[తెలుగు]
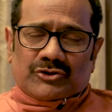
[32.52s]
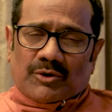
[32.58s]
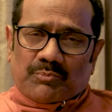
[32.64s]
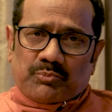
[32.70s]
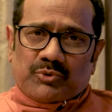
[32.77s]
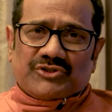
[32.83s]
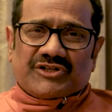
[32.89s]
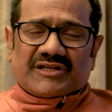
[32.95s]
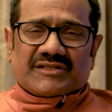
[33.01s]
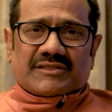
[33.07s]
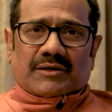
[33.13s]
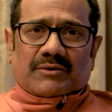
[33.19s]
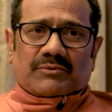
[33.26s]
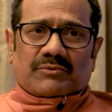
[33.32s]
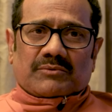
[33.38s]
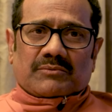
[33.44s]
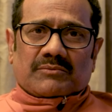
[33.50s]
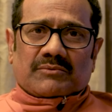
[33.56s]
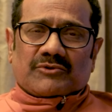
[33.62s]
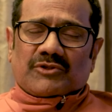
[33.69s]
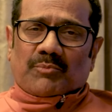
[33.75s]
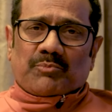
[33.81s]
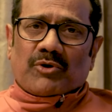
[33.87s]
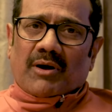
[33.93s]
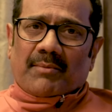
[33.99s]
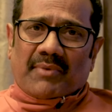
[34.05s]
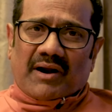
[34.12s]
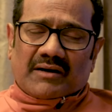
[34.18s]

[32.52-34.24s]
తప్పు చేస్తారు తప్పుగా